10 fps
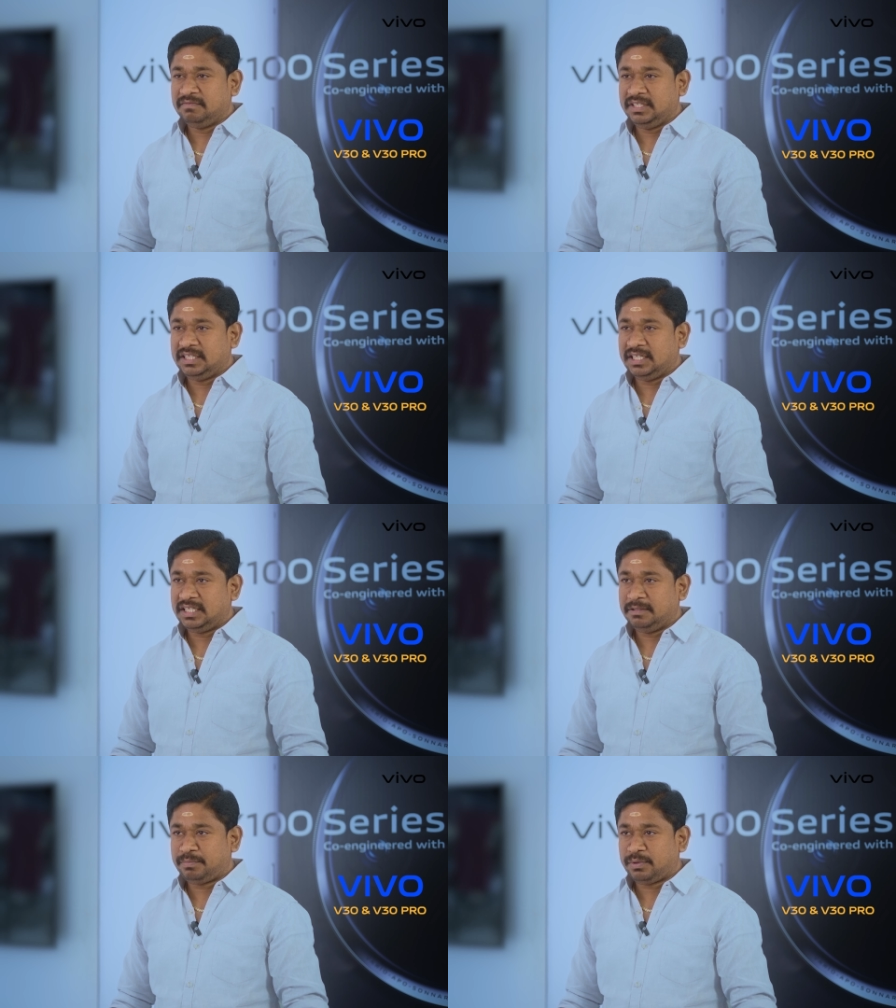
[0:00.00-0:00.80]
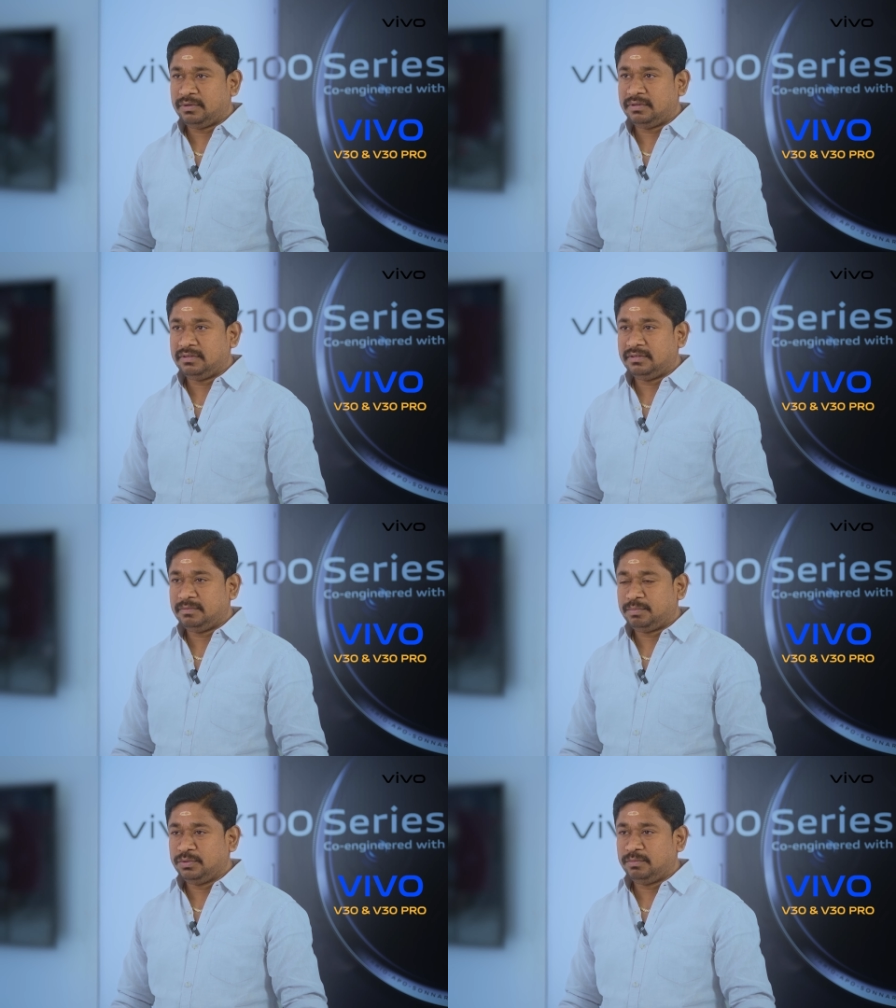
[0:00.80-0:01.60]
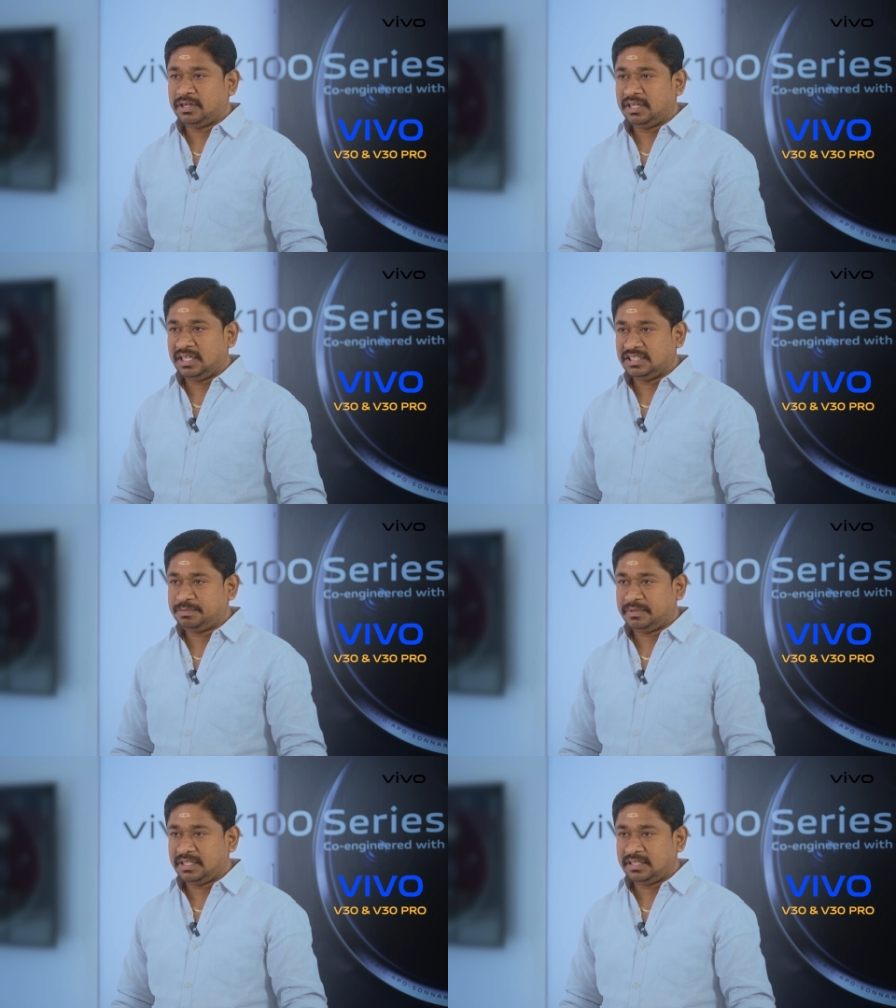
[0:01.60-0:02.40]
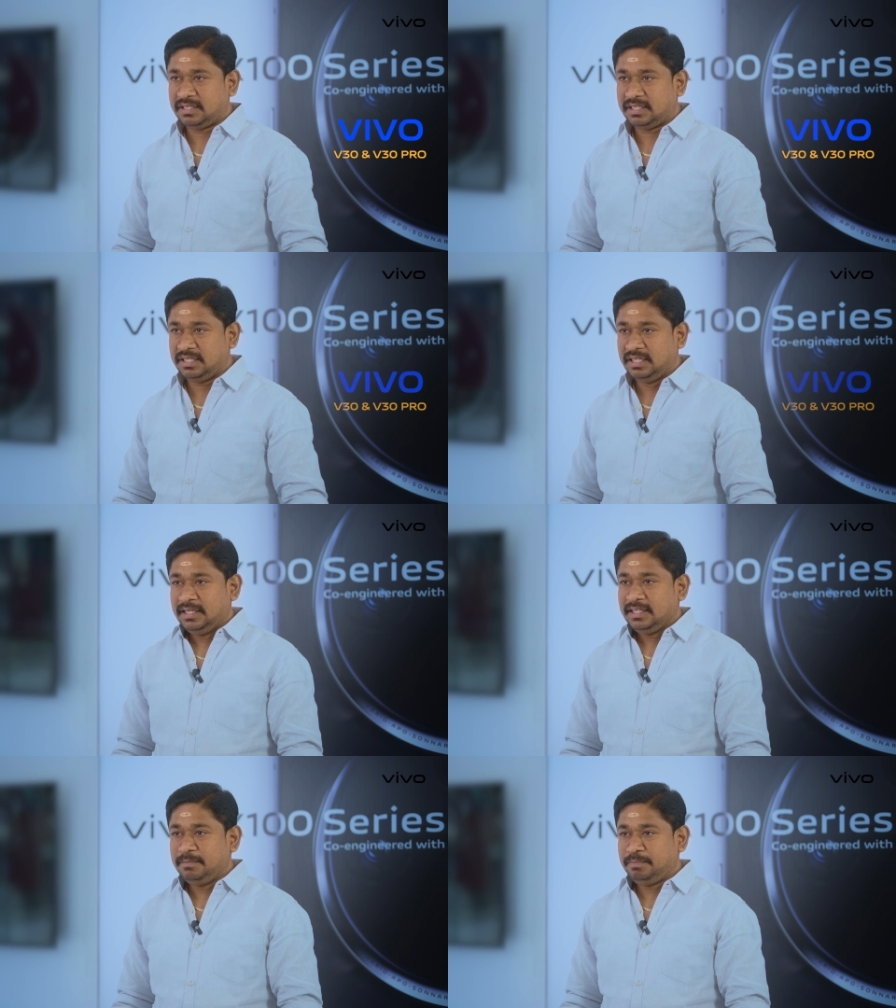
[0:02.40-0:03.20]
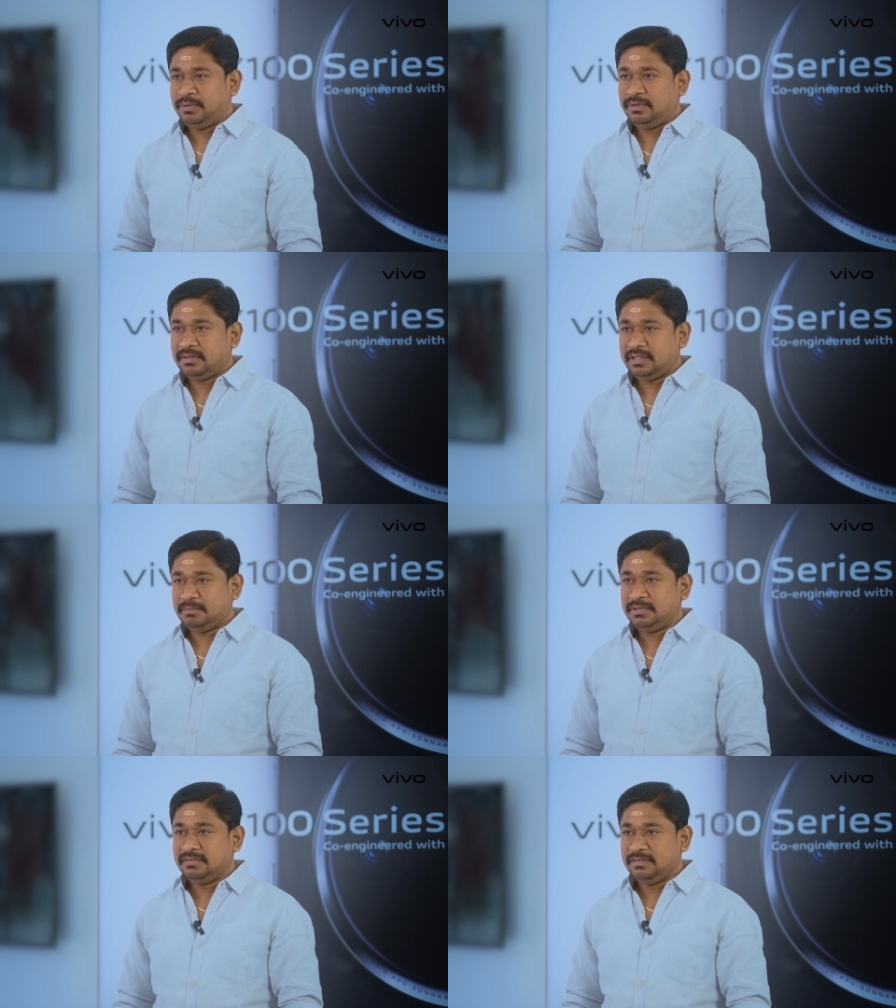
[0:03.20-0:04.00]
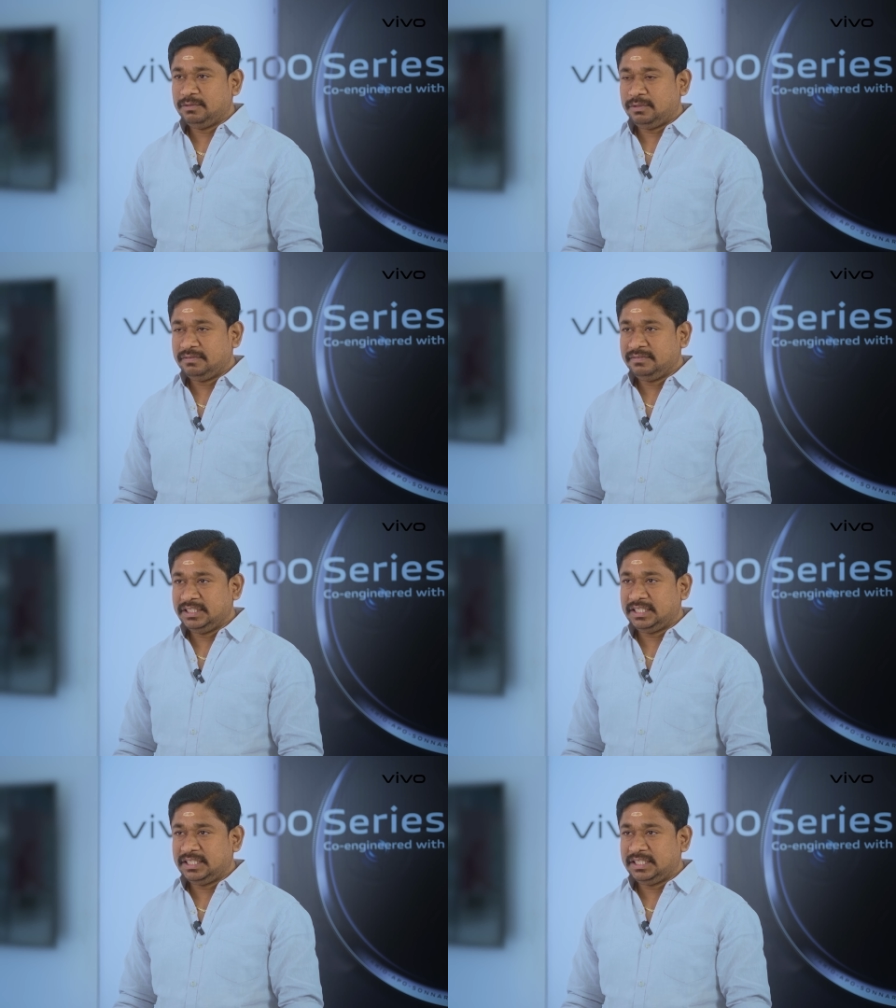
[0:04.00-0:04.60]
அண்ட் வி தேர்ட்டி ப்ரோ புது மாடல் லான்ச் பண்ணியிருந்தாங்க இப்போது நம்ம விவோ வி